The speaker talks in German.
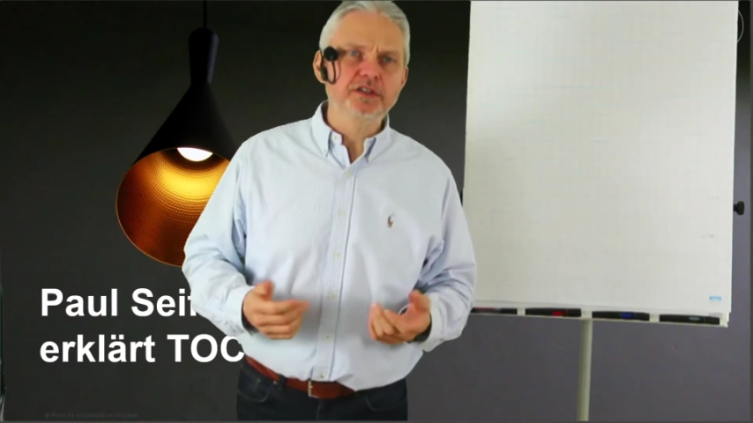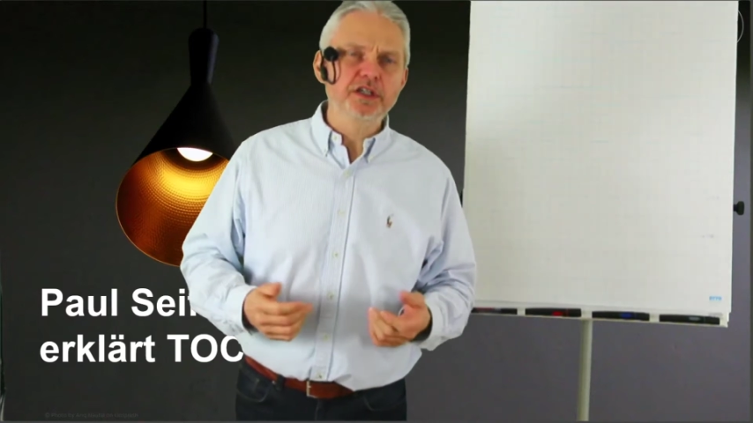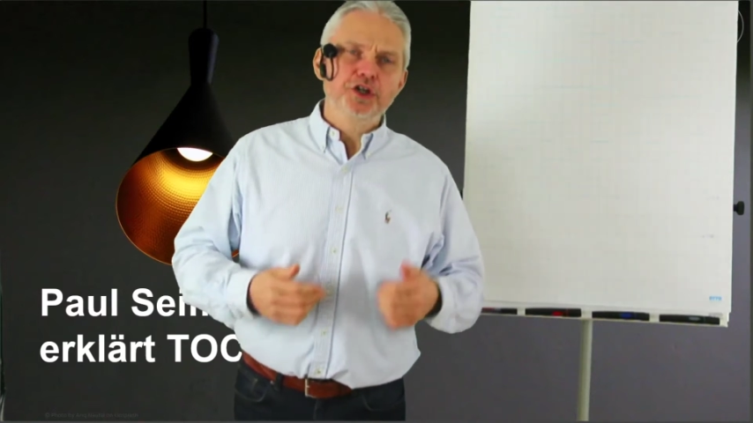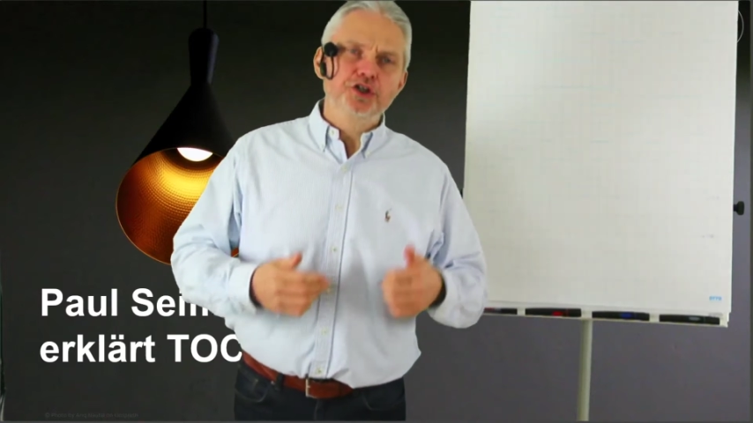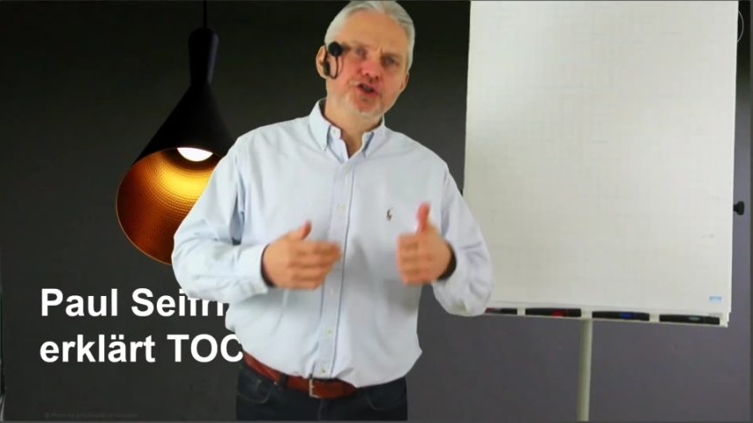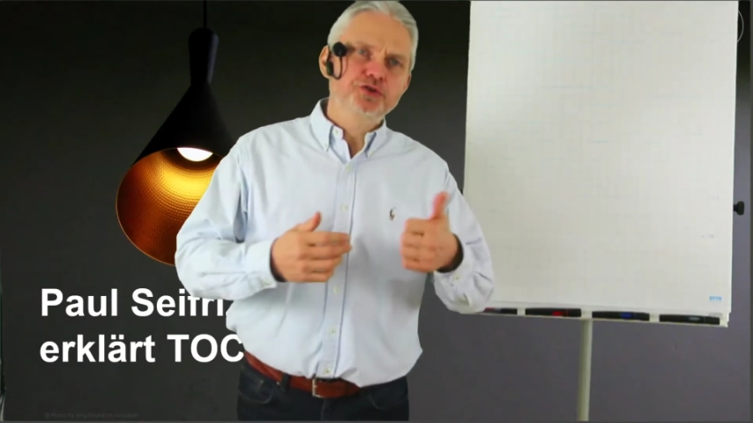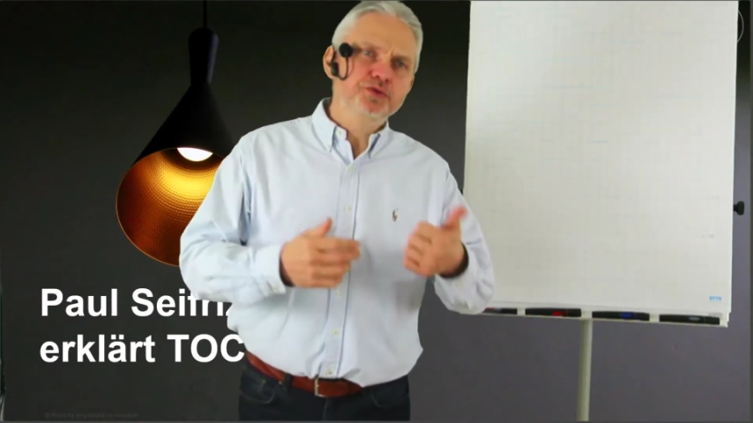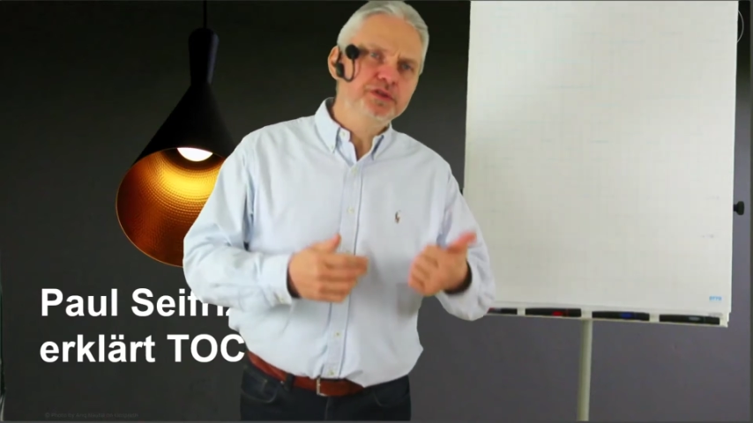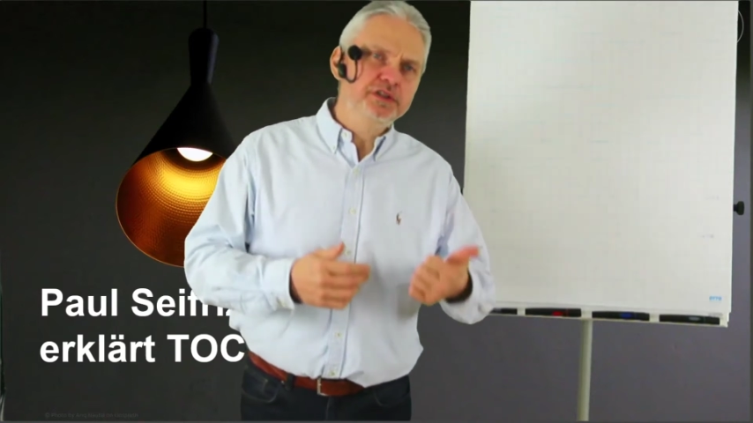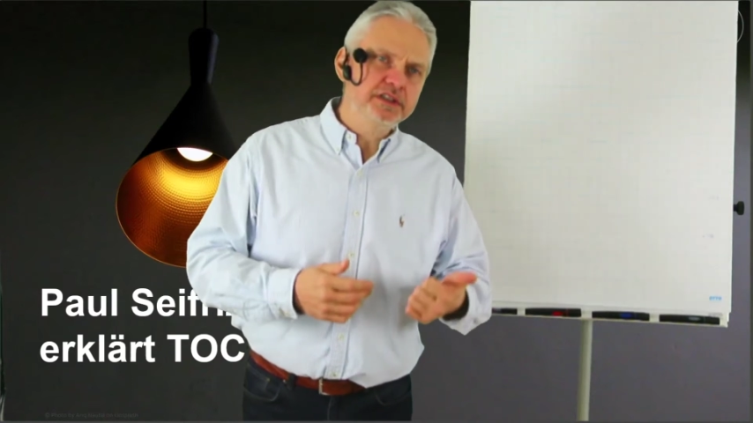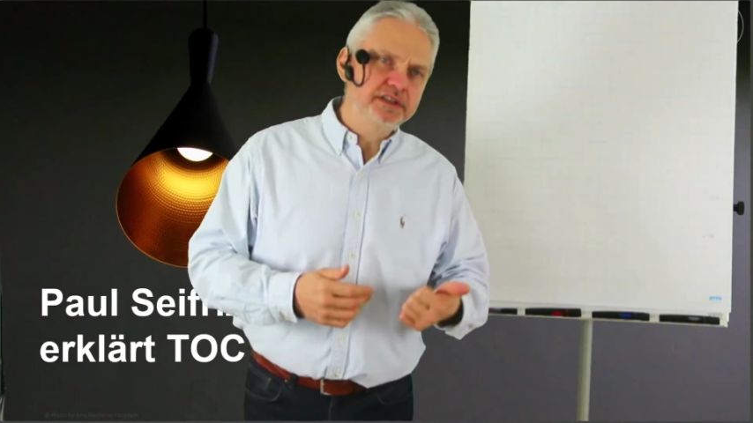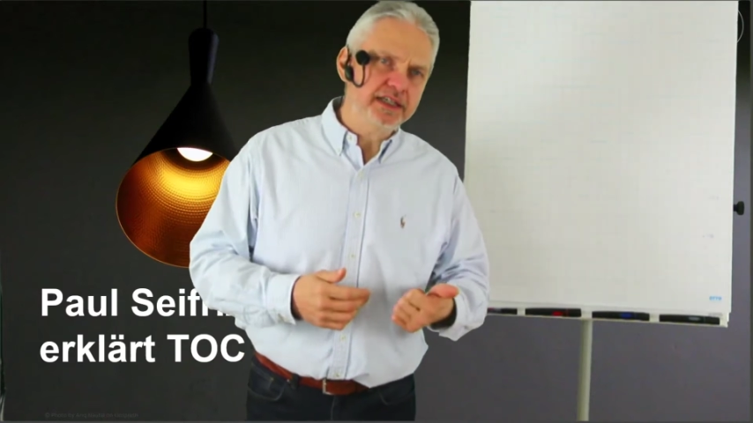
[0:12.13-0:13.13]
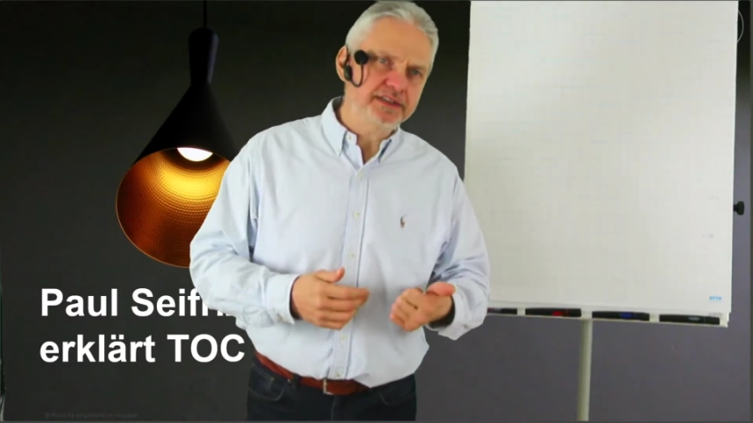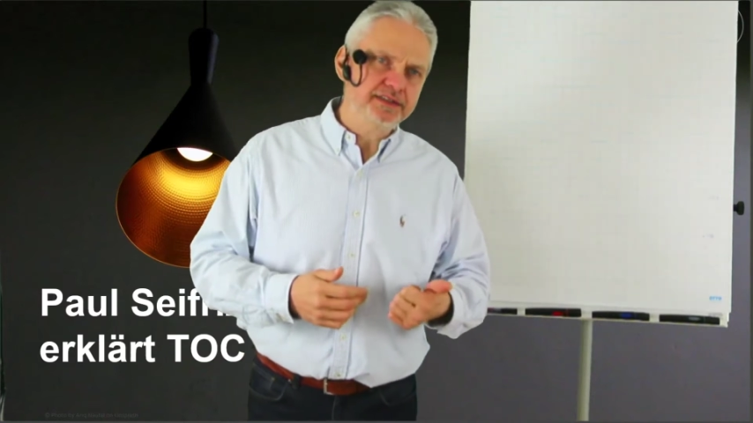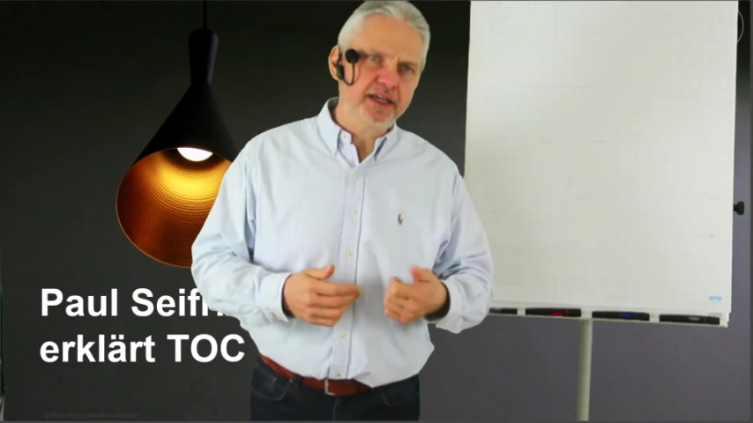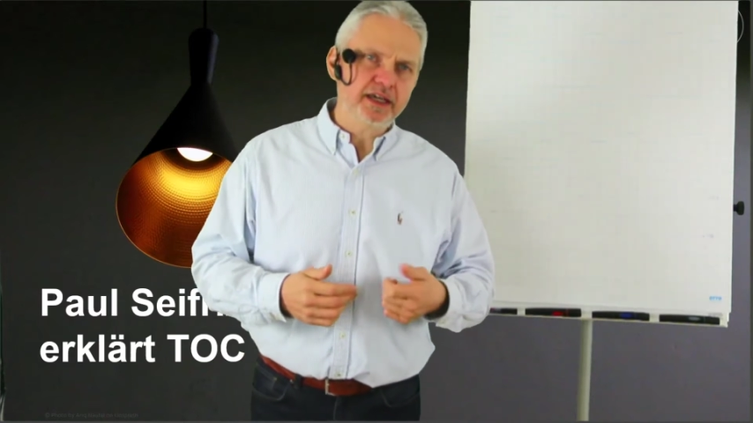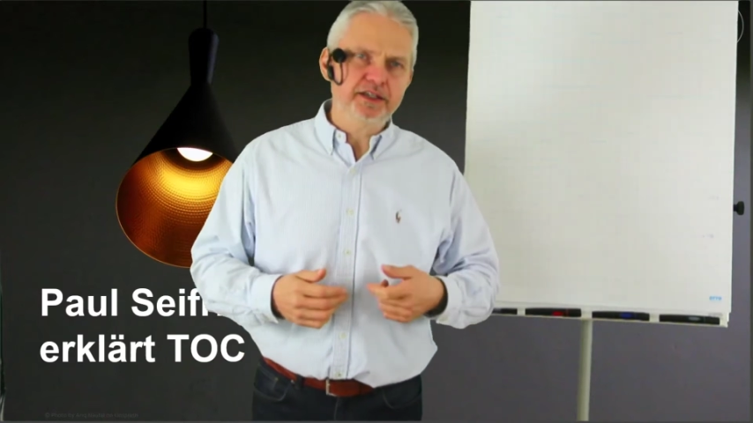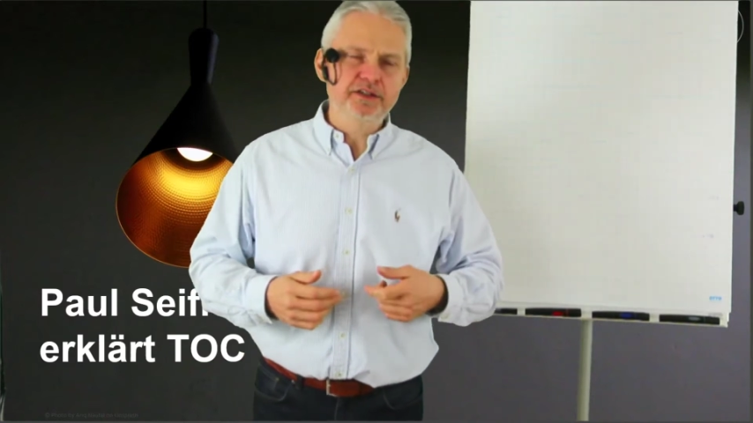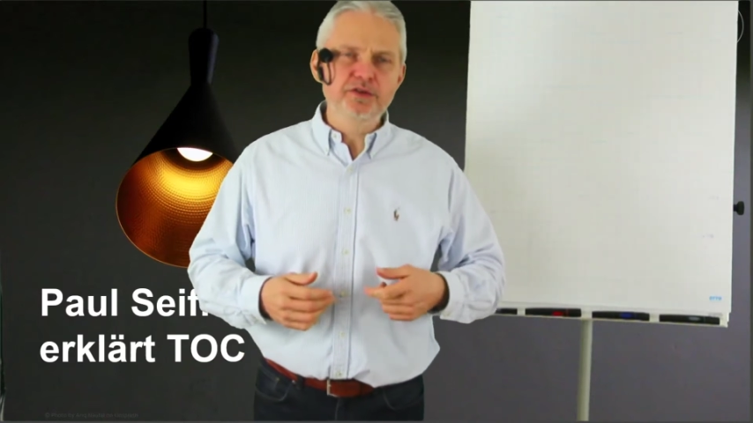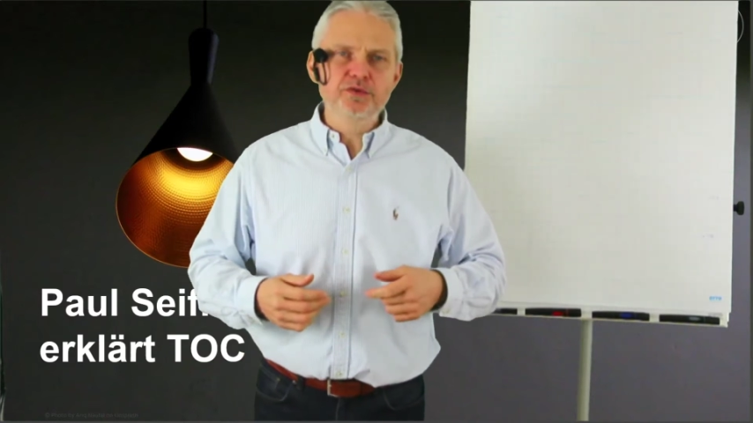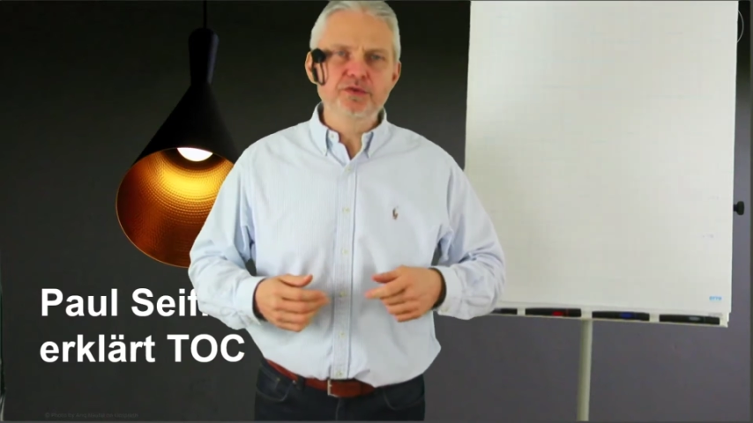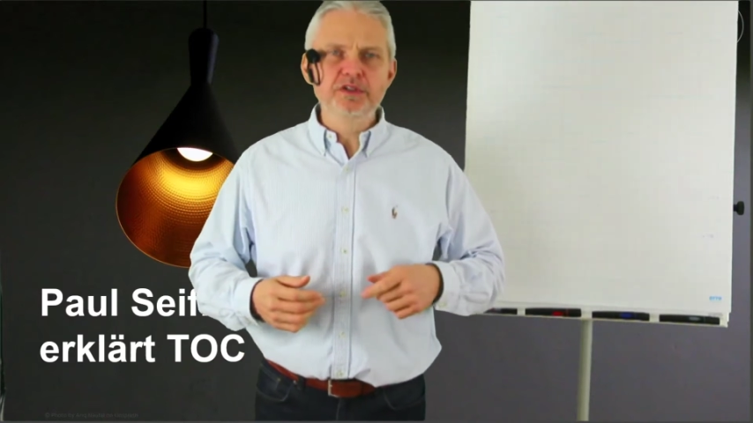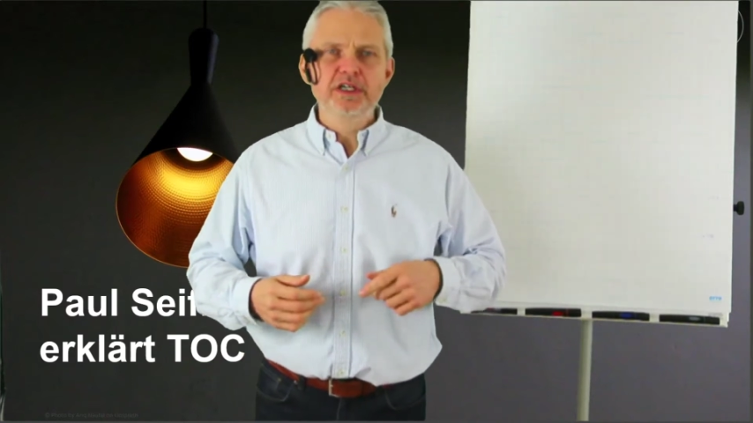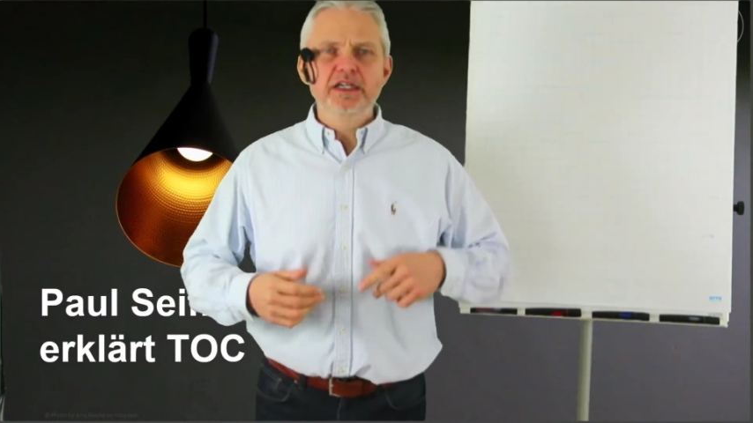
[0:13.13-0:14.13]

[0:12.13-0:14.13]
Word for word: Stundensatzrechnung,